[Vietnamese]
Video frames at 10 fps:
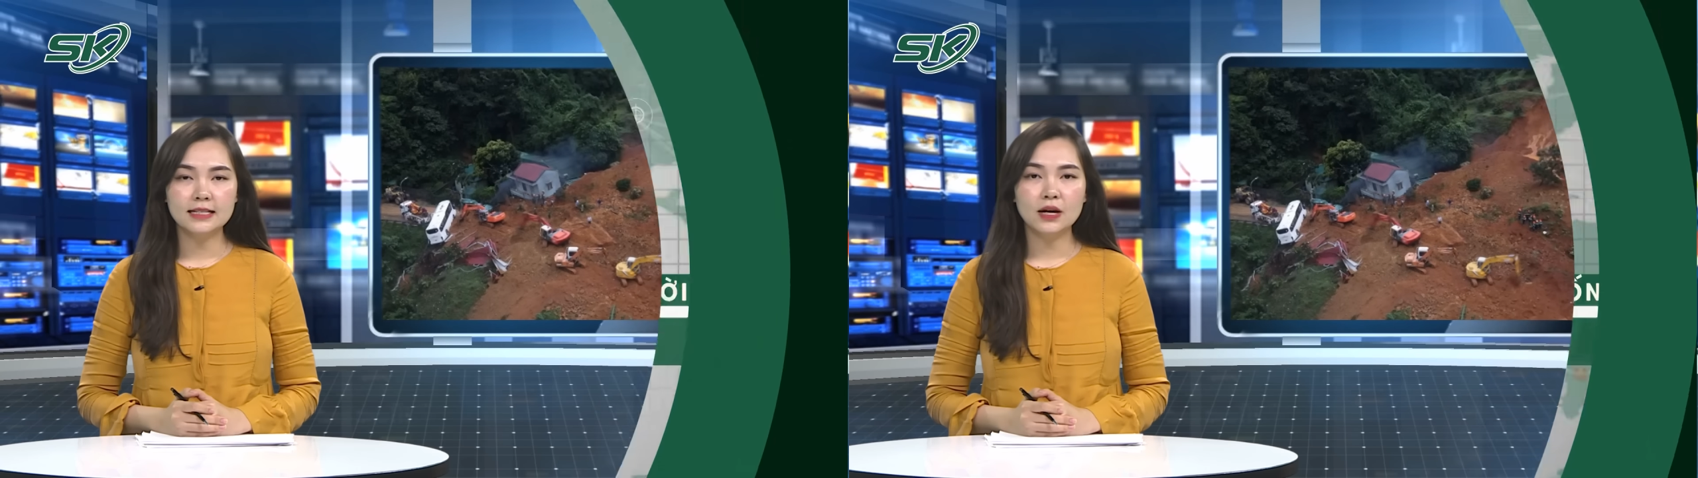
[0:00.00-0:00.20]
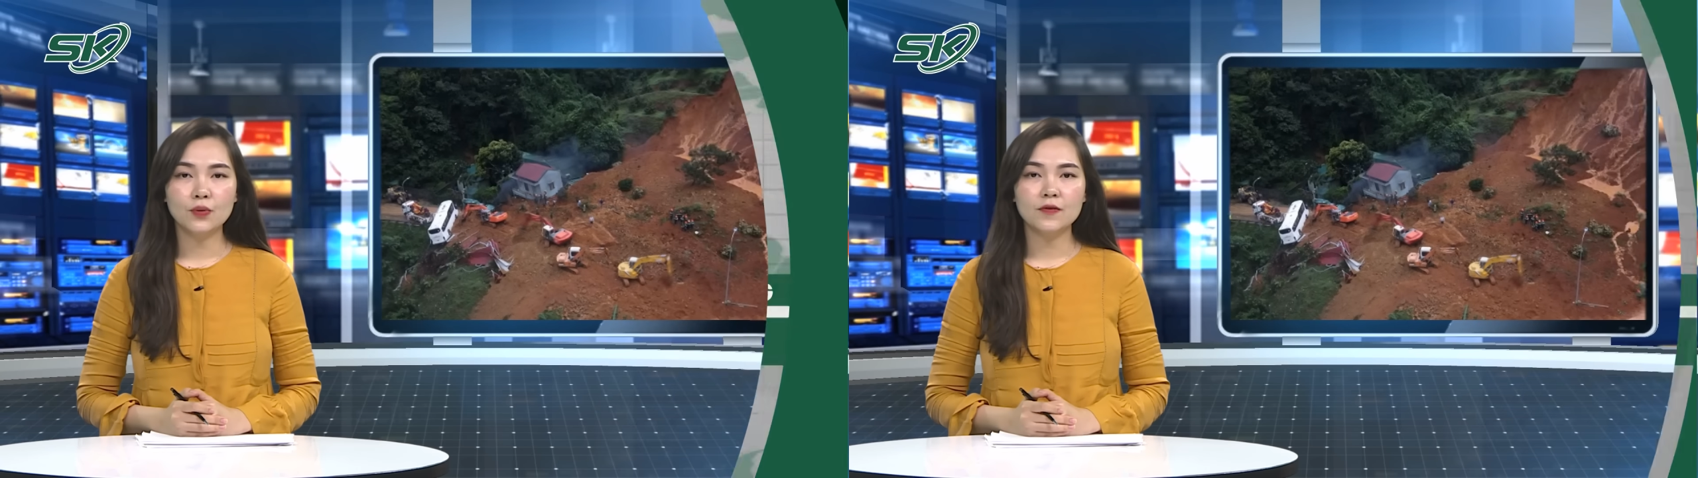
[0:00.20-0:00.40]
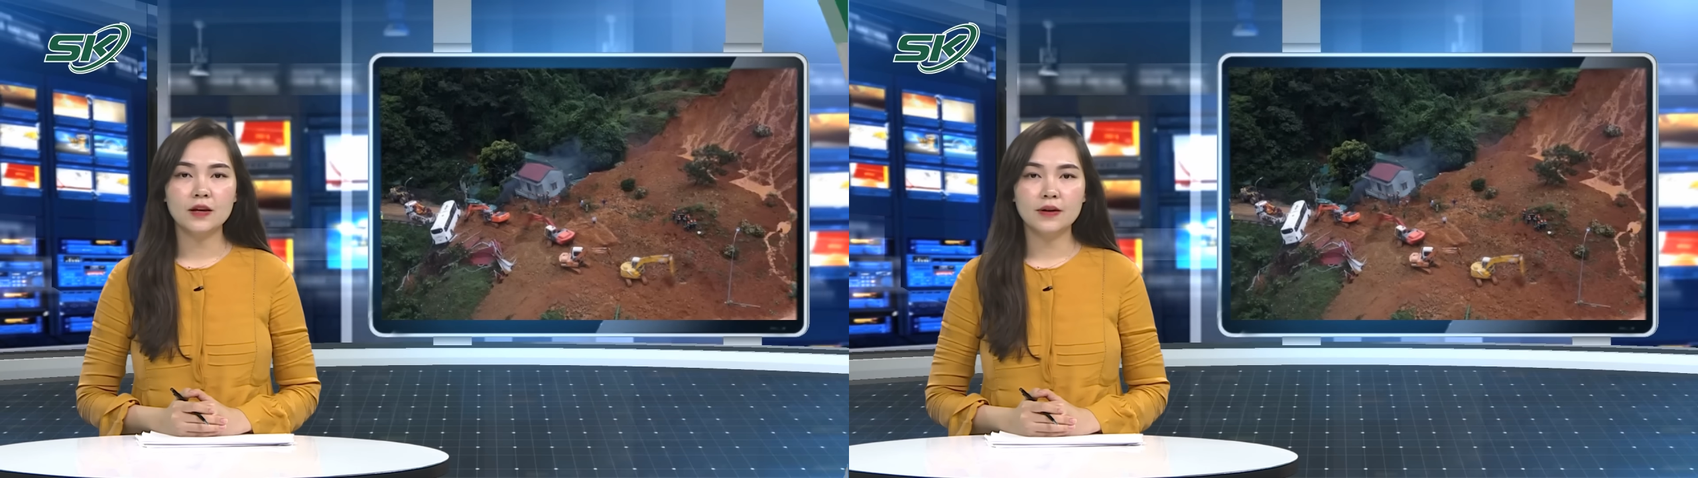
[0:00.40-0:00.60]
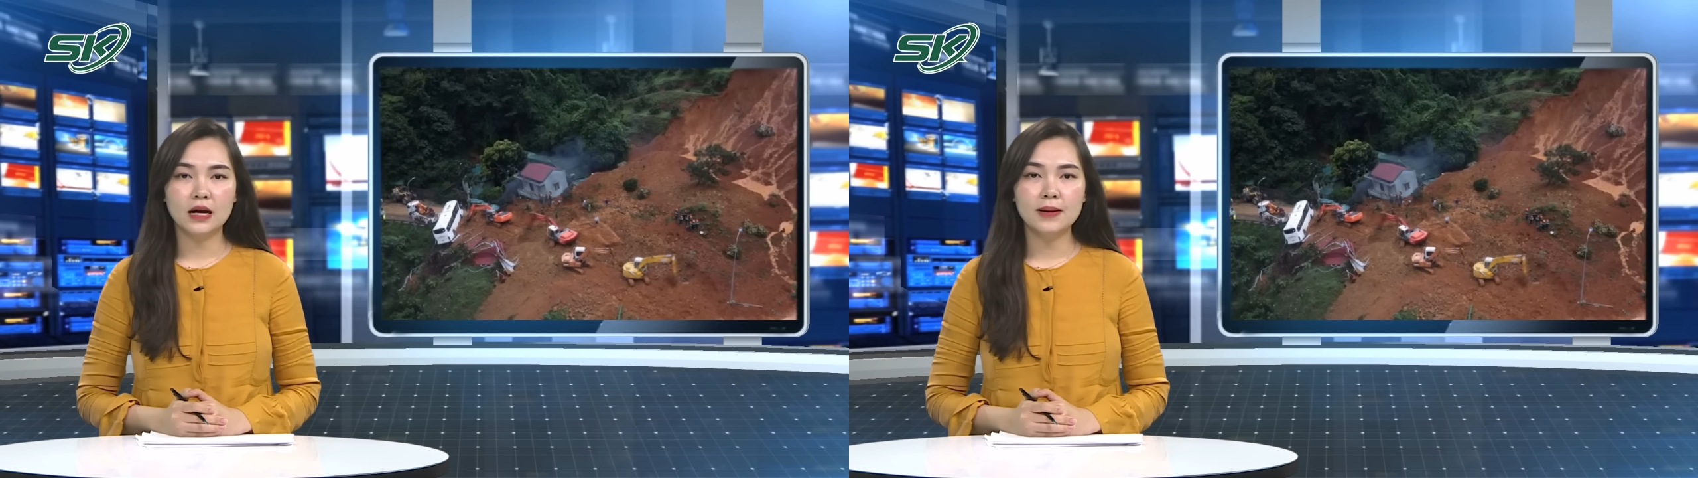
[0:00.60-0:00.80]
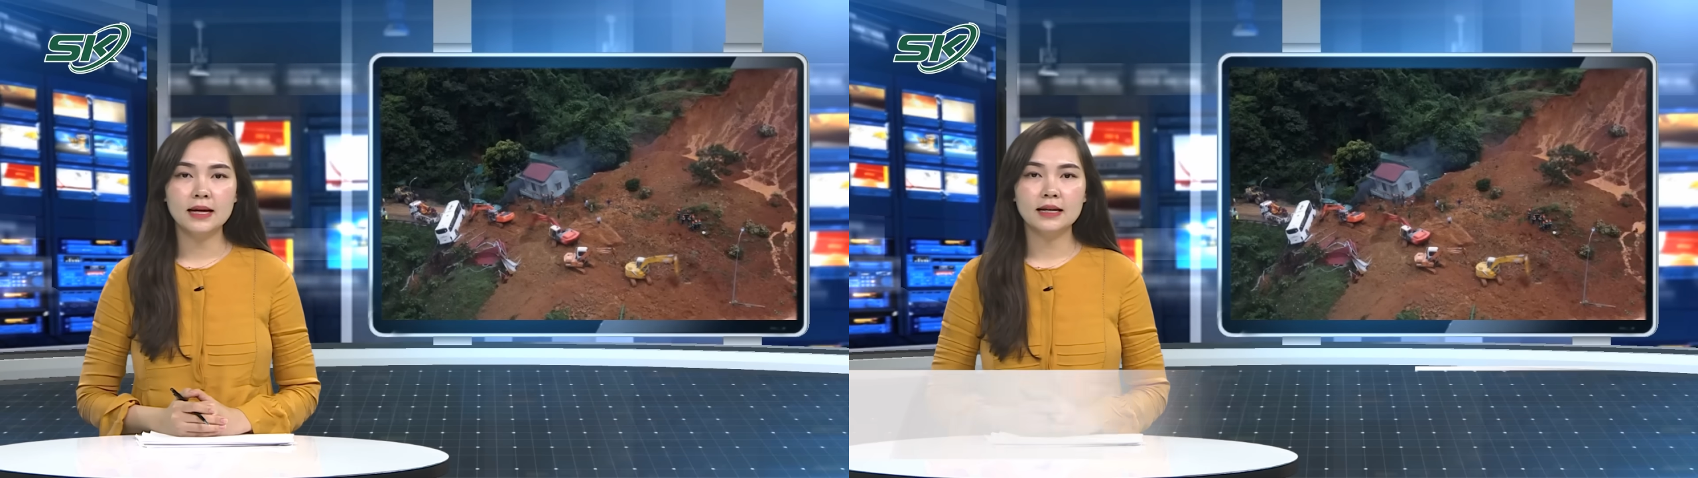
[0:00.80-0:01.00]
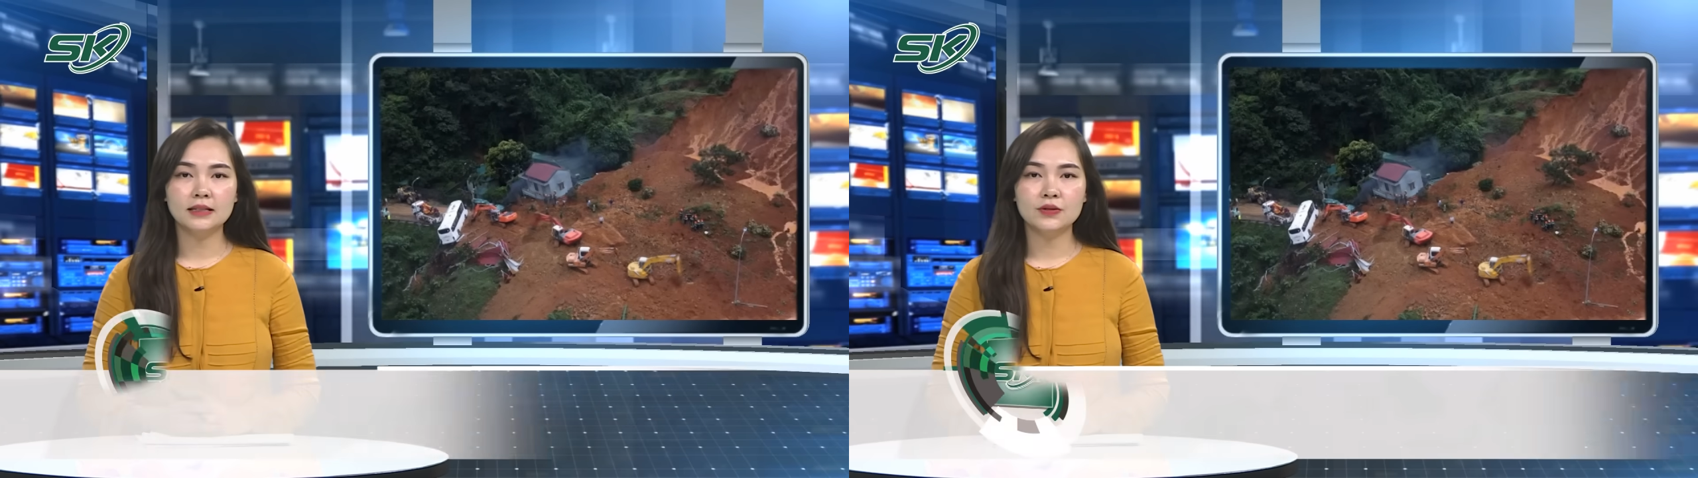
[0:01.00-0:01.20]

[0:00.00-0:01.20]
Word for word: kính chào quý vị và các bạn đang theo